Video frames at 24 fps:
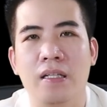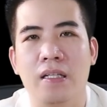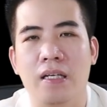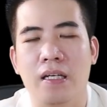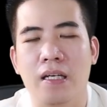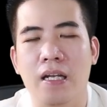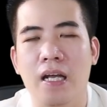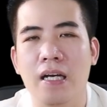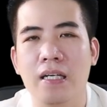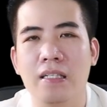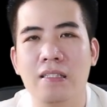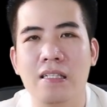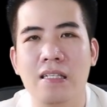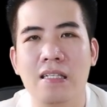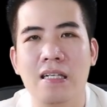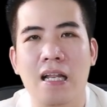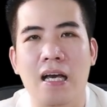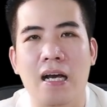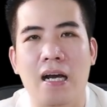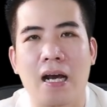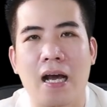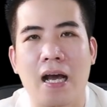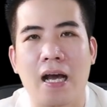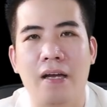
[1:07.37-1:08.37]
thì đây chính
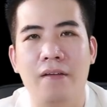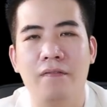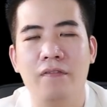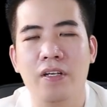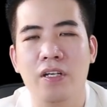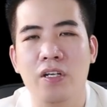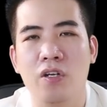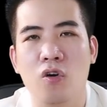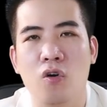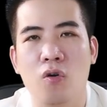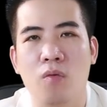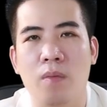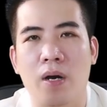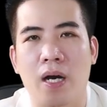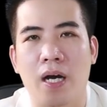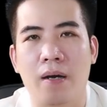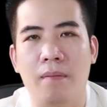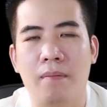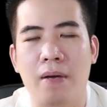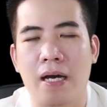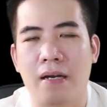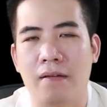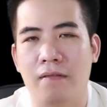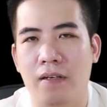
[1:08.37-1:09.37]
là cái video mà
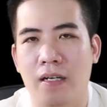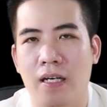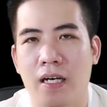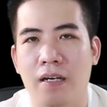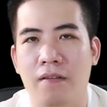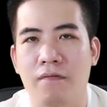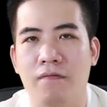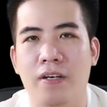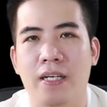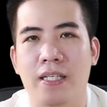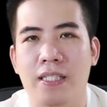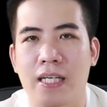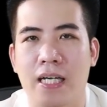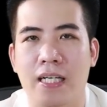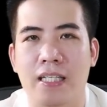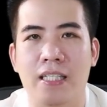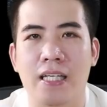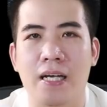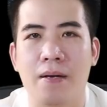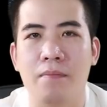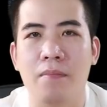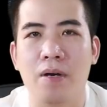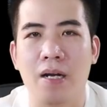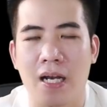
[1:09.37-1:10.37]
các bạn cần phải
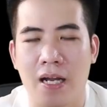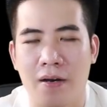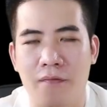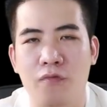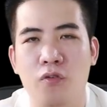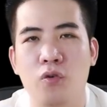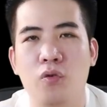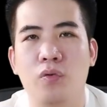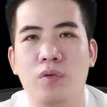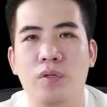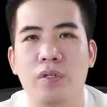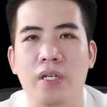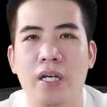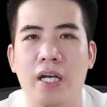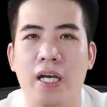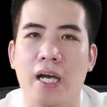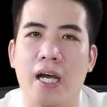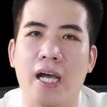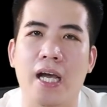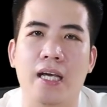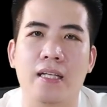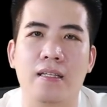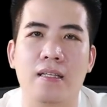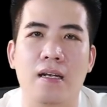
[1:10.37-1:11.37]
dành ra 15 phút
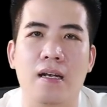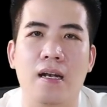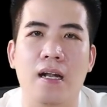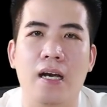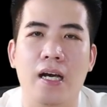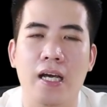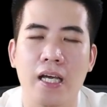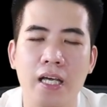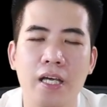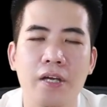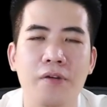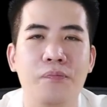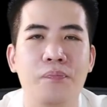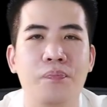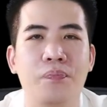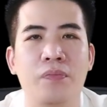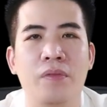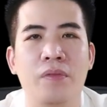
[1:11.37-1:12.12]
để nghe thật là kỹ